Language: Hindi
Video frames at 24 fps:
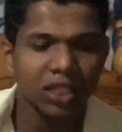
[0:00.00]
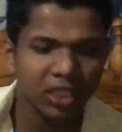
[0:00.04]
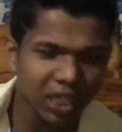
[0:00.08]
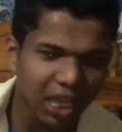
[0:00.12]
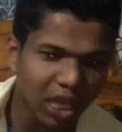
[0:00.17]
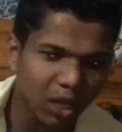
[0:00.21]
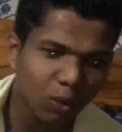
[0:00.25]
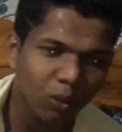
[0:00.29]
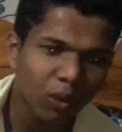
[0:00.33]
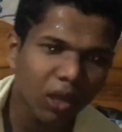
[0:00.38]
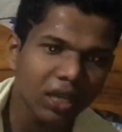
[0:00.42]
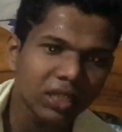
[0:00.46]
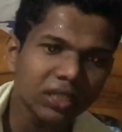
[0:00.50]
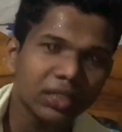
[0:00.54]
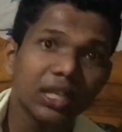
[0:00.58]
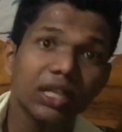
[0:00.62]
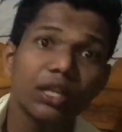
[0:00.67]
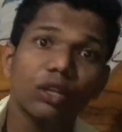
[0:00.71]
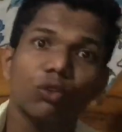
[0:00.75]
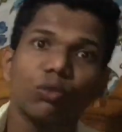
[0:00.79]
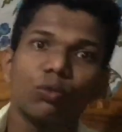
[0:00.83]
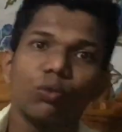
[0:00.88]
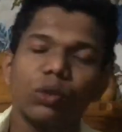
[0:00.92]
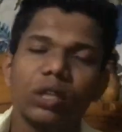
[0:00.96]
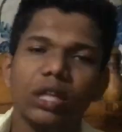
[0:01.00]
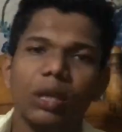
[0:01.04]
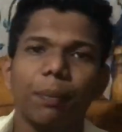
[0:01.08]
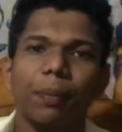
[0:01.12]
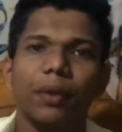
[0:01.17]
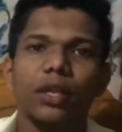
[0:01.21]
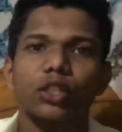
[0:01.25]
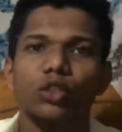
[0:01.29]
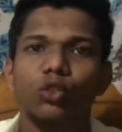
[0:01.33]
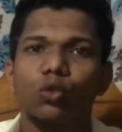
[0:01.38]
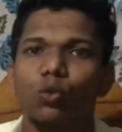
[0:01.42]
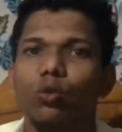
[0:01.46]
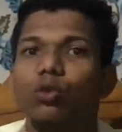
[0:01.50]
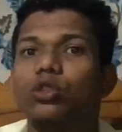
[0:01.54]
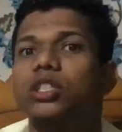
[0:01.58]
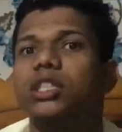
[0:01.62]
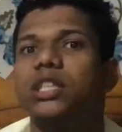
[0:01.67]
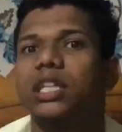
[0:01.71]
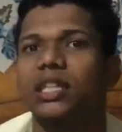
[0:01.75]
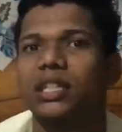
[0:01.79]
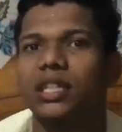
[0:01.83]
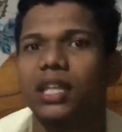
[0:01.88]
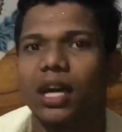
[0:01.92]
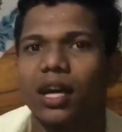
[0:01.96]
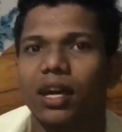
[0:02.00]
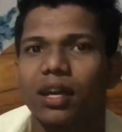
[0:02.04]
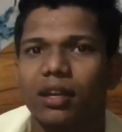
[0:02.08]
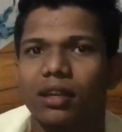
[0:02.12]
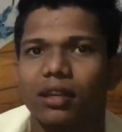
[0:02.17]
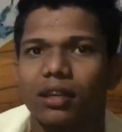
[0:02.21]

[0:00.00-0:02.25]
शाहरुख खान सर उनके पास कुछ नहीं था